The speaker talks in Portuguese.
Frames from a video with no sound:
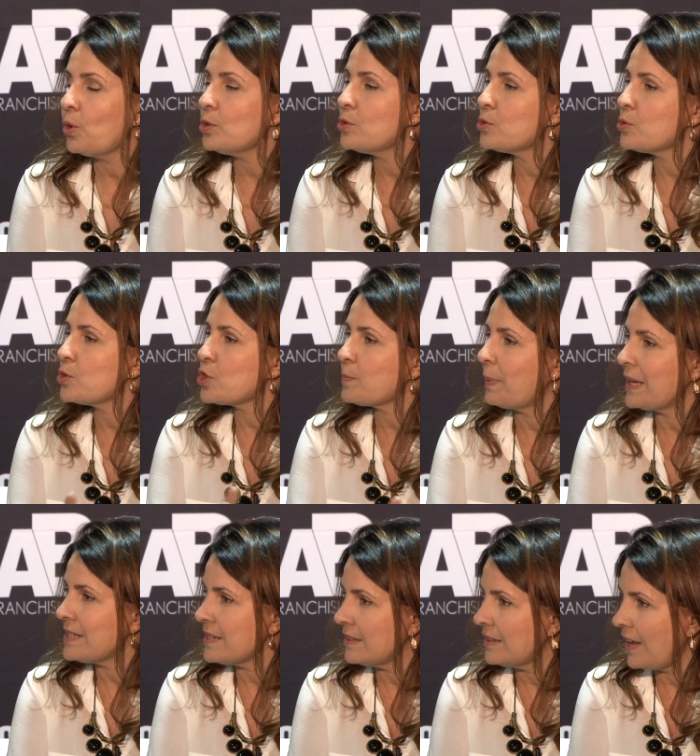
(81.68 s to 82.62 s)
Todos os
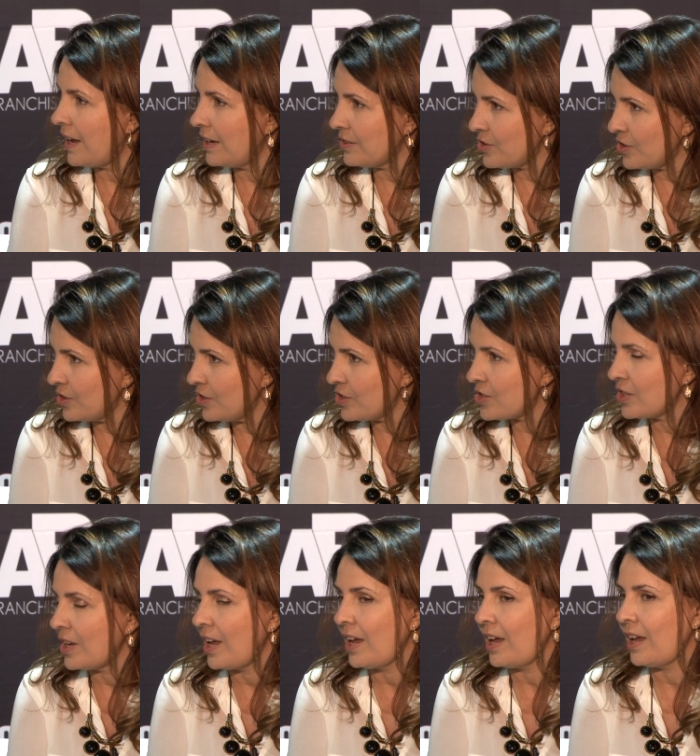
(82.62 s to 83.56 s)

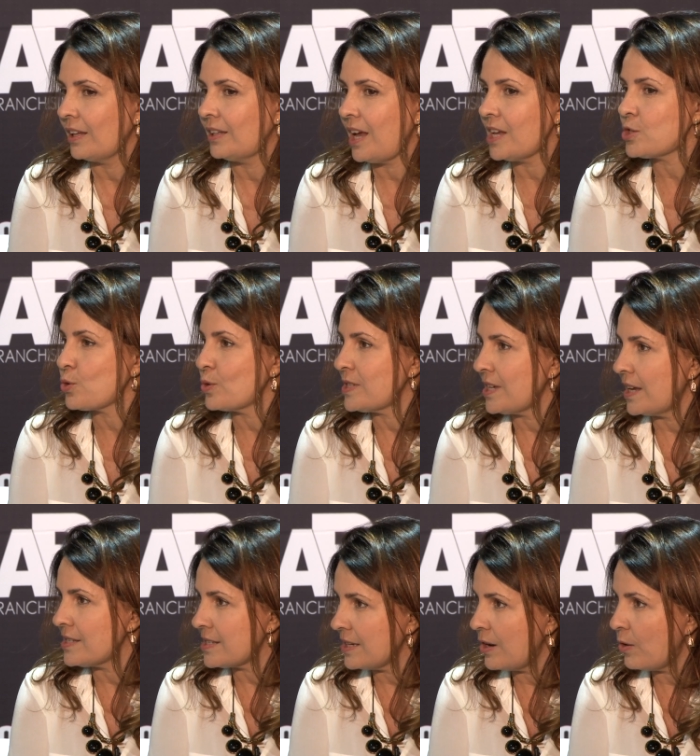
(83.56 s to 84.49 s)
presidentes né, da
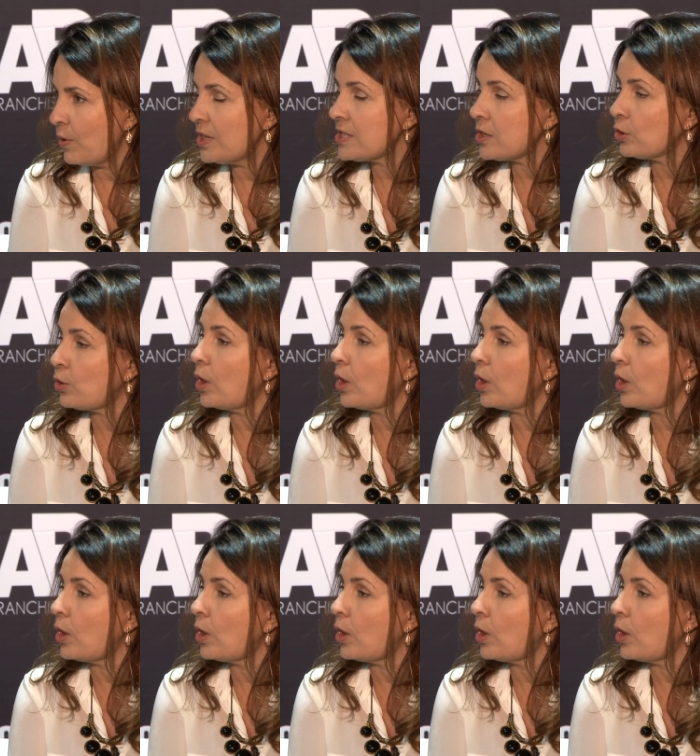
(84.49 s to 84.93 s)
associação, eles se